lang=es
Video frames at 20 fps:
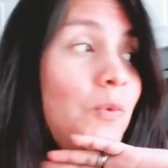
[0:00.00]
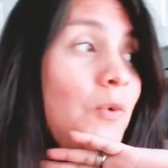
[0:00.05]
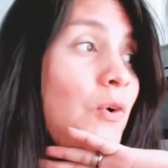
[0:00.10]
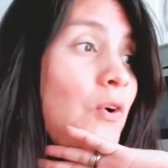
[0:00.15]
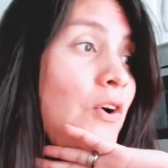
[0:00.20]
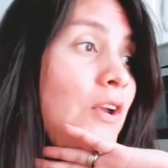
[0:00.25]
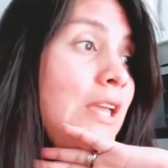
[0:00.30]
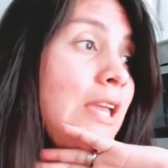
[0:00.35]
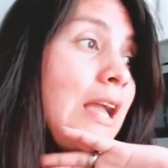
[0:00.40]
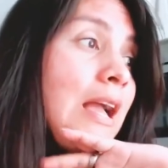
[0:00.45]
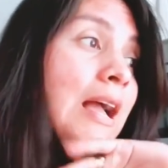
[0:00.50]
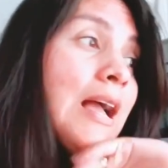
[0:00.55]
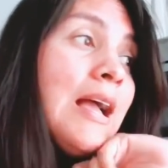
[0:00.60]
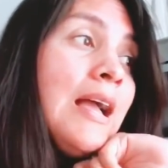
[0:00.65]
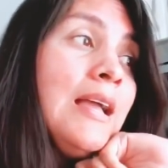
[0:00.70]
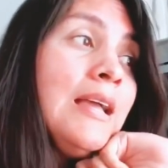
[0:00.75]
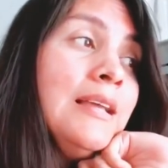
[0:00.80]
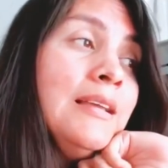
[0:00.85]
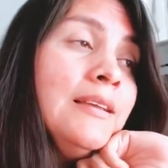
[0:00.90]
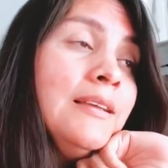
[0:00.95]
Voy
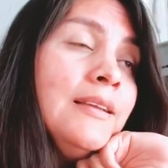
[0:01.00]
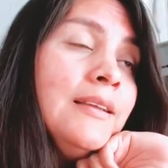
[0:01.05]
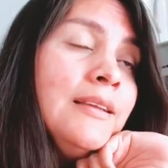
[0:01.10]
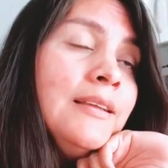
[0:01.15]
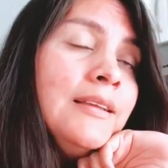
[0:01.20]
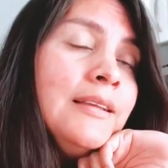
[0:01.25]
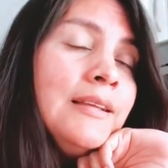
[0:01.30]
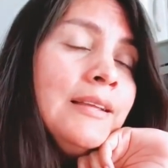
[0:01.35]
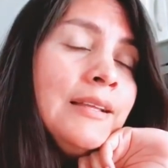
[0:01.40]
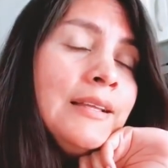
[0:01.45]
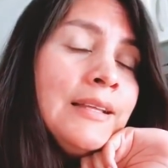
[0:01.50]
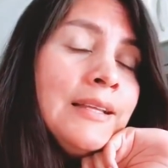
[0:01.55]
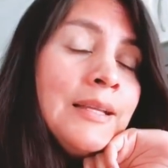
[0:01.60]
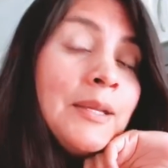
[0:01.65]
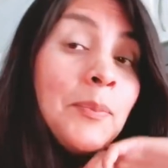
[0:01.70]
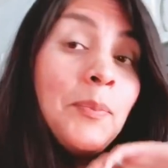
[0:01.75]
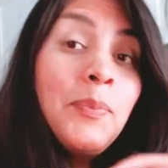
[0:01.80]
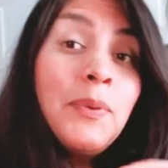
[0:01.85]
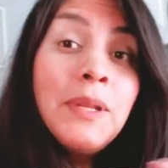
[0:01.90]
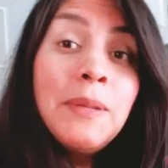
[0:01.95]
a
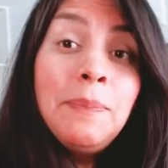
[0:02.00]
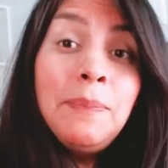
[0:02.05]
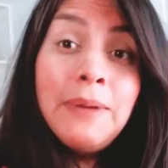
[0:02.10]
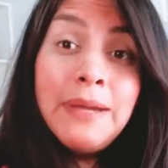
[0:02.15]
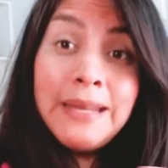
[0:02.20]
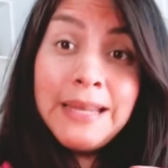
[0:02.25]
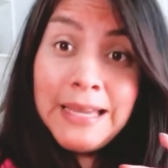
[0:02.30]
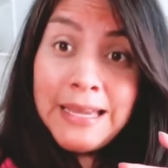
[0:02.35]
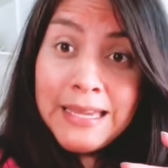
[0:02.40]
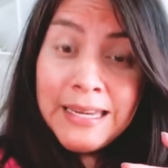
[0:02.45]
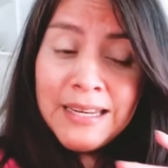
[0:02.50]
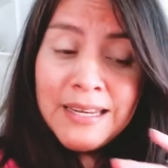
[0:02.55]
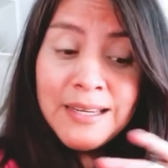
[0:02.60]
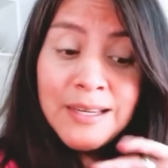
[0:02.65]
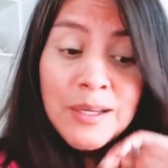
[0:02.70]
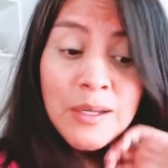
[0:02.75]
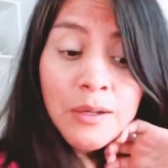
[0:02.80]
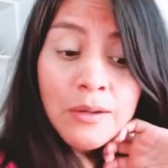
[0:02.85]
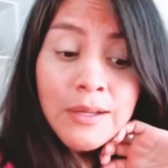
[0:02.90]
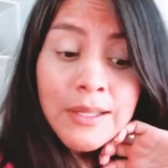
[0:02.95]
preparar
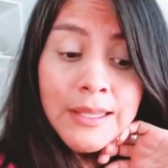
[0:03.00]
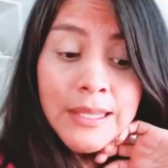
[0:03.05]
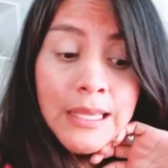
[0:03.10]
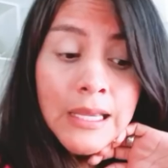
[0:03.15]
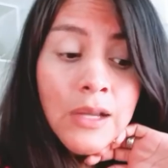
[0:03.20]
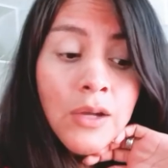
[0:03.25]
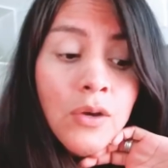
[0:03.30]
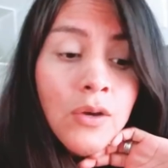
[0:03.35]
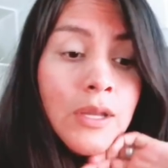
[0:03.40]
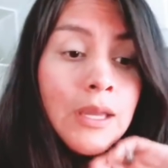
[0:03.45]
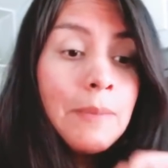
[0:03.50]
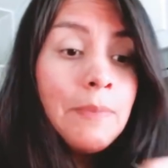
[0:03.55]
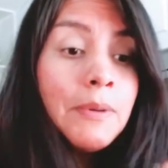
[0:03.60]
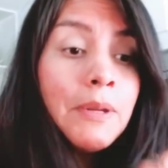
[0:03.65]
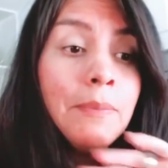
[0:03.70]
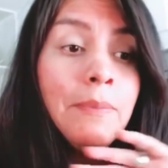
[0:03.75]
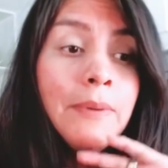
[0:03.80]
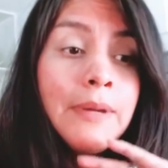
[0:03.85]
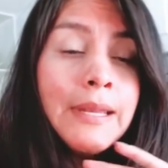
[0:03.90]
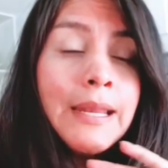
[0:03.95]
lo que tengo que
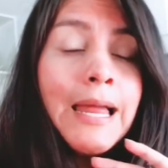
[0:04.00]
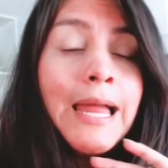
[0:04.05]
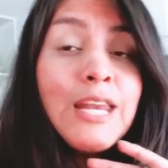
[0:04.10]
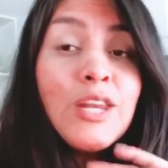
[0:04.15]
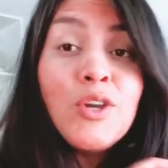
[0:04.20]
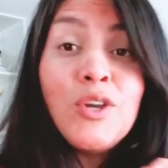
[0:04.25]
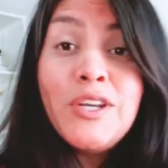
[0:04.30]
preparar.